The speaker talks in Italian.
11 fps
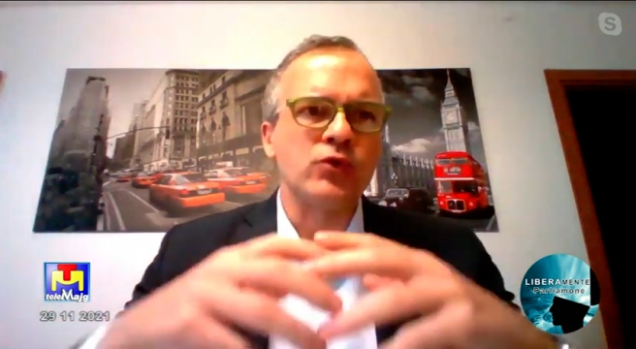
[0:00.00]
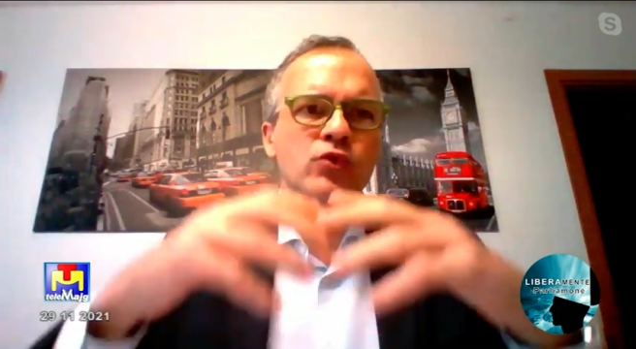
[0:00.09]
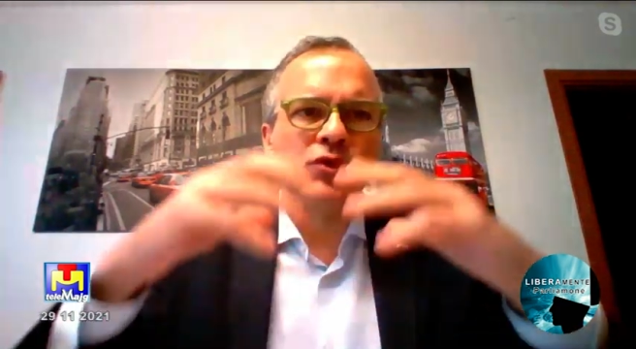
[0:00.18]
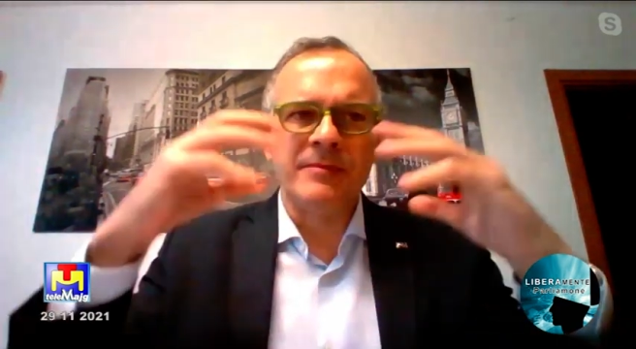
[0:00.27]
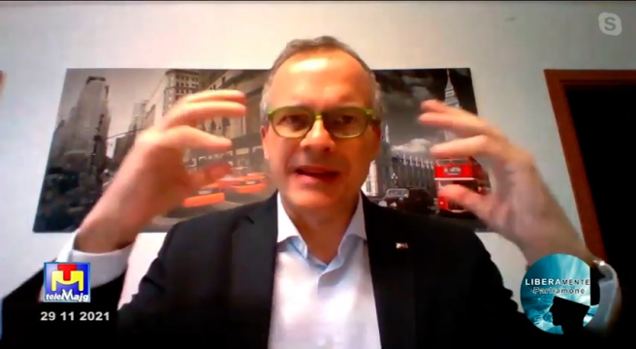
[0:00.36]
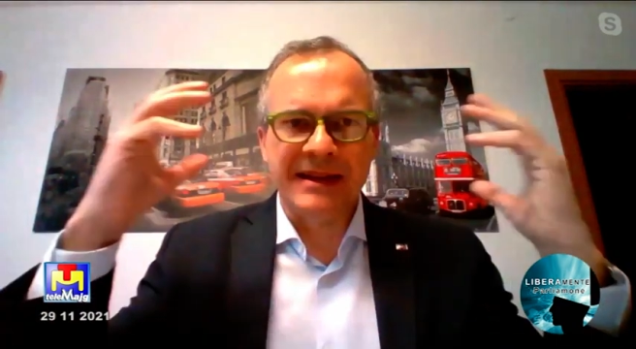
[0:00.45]

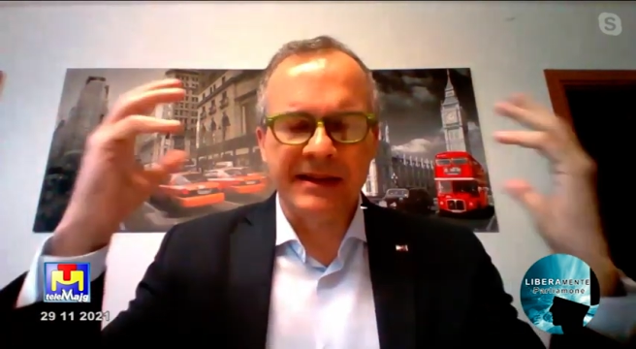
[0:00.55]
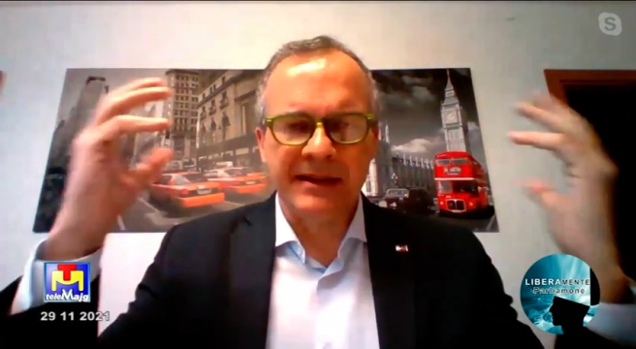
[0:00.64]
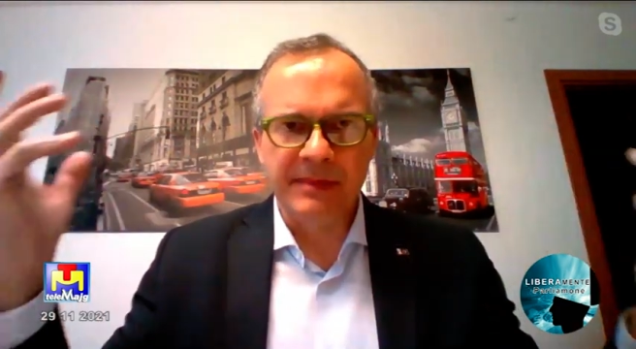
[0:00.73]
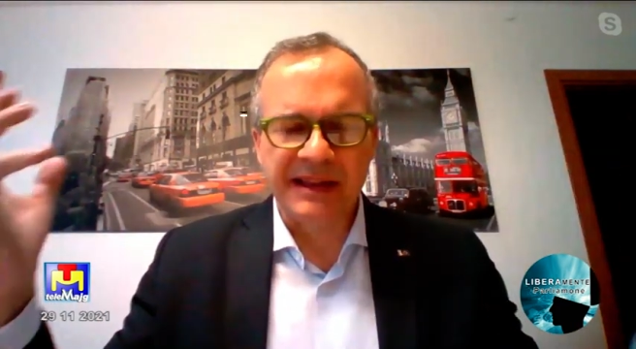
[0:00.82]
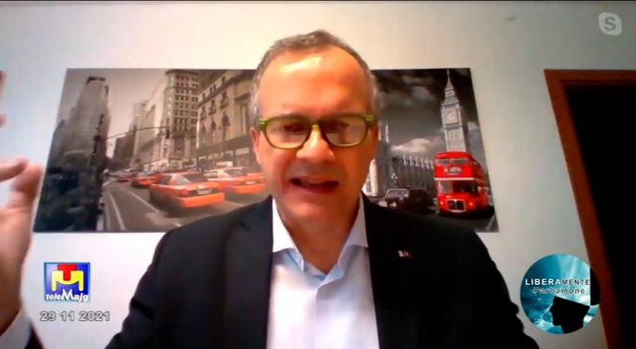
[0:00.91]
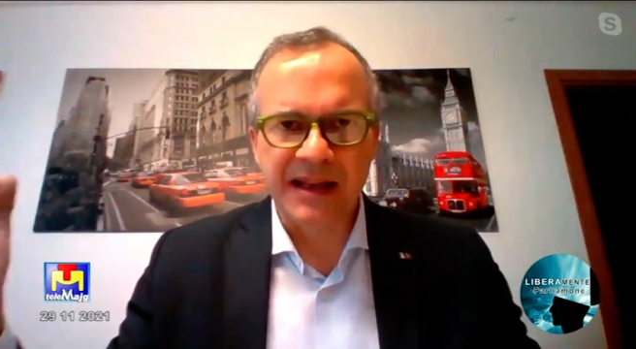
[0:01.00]
sui,
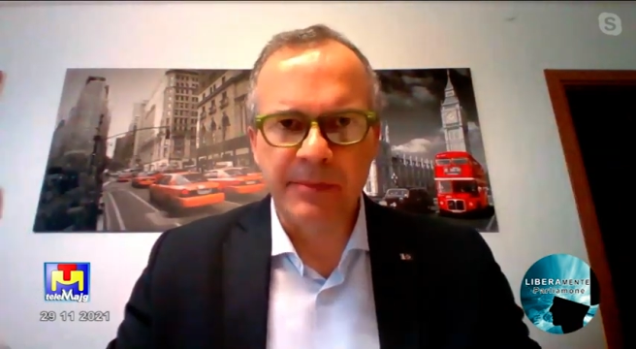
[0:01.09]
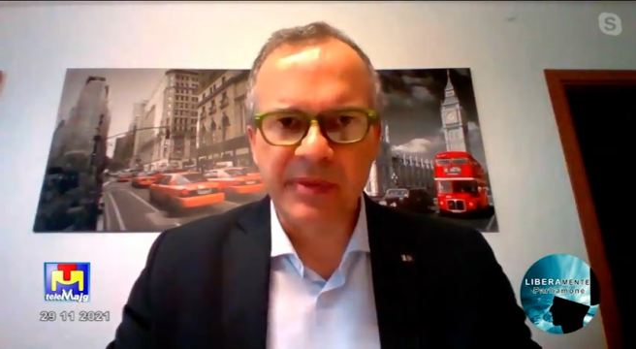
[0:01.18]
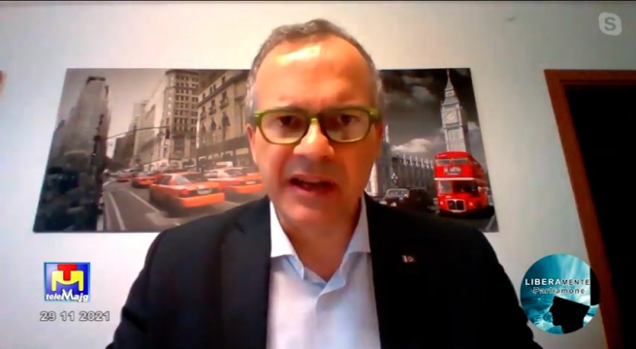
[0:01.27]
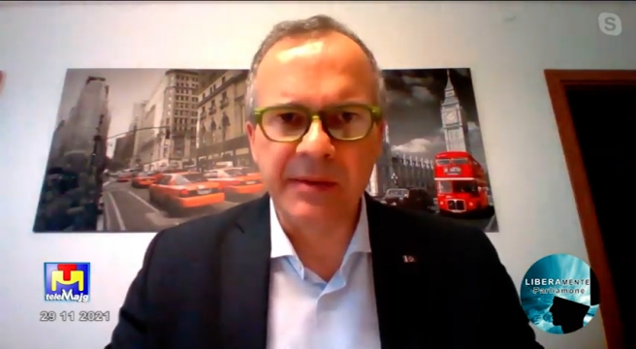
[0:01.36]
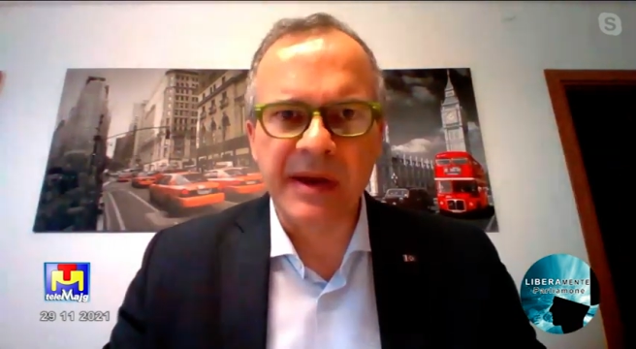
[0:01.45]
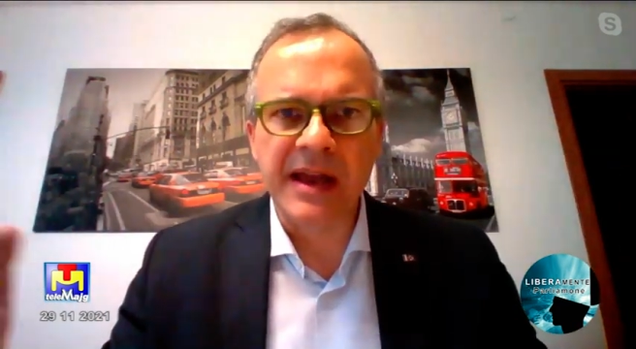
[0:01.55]
di
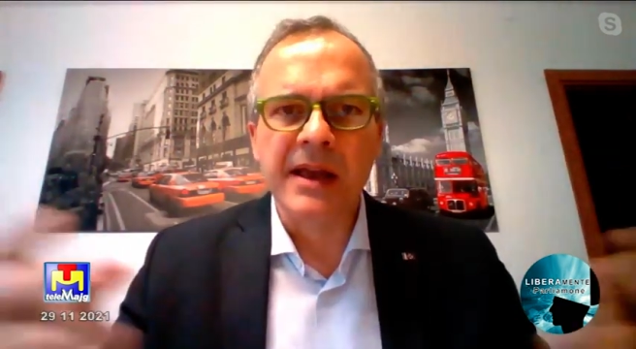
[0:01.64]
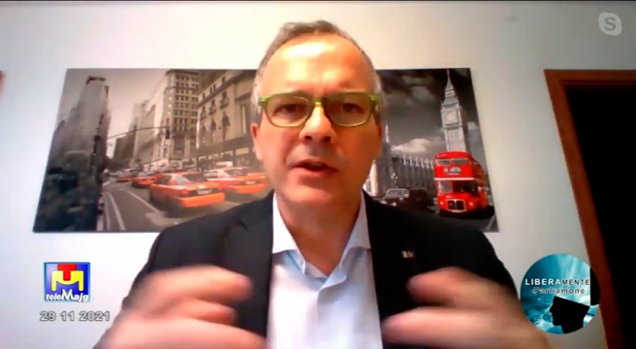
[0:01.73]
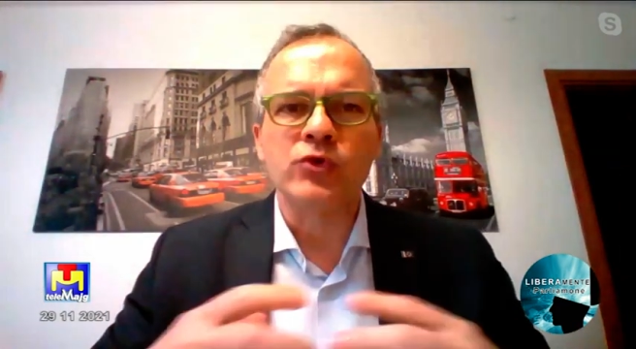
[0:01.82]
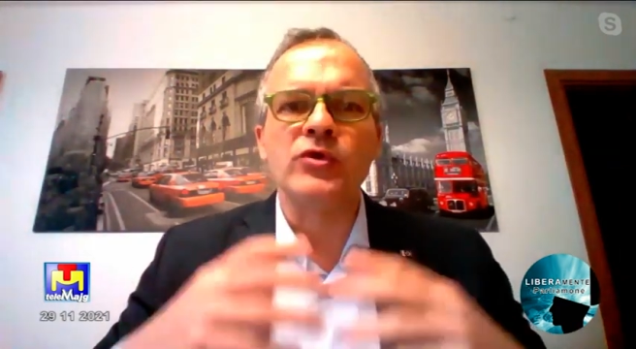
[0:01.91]
materie prime